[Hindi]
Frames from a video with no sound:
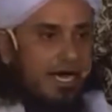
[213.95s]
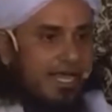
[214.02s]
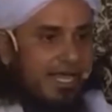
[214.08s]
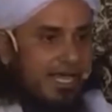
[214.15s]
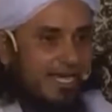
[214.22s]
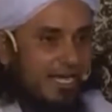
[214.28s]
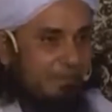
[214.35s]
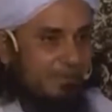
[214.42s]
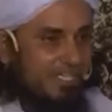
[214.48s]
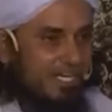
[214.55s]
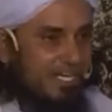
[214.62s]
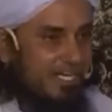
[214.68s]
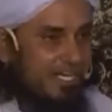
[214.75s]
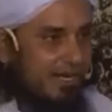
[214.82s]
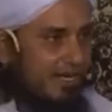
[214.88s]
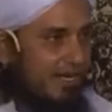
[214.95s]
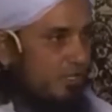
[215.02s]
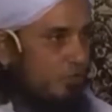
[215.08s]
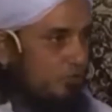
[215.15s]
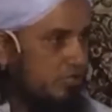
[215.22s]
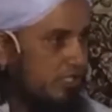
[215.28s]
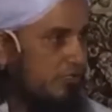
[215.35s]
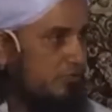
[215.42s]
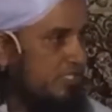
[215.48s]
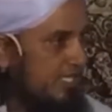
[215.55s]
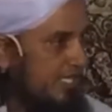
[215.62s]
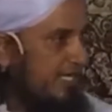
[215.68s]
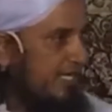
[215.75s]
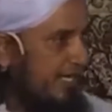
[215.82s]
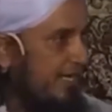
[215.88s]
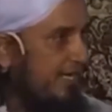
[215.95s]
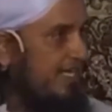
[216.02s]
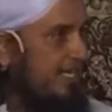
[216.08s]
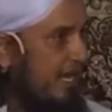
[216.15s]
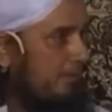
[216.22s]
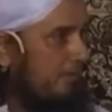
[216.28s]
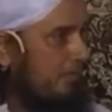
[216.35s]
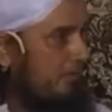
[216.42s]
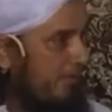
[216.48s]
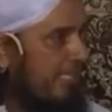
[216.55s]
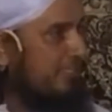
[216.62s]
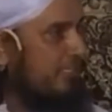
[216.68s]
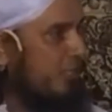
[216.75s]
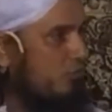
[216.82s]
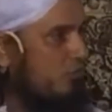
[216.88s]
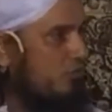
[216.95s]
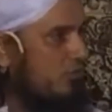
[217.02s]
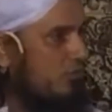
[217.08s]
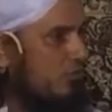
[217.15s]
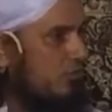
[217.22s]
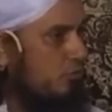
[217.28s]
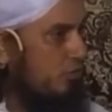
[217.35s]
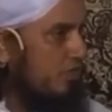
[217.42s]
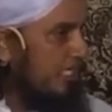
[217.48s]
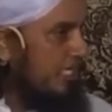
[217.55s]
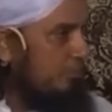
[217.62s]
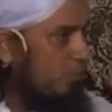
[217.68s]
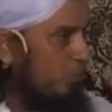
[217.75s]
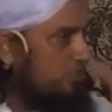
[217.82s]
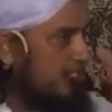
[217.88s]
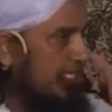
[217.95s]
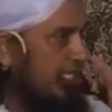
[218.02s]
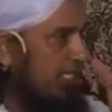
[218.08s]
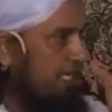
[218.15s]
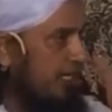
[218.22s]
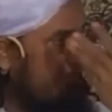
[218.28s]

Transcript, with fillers: अरे अगर पथरी निकल रही होती ठीक है निकल गई आपकी मानता हूं इनकी फूक से नहीं निकली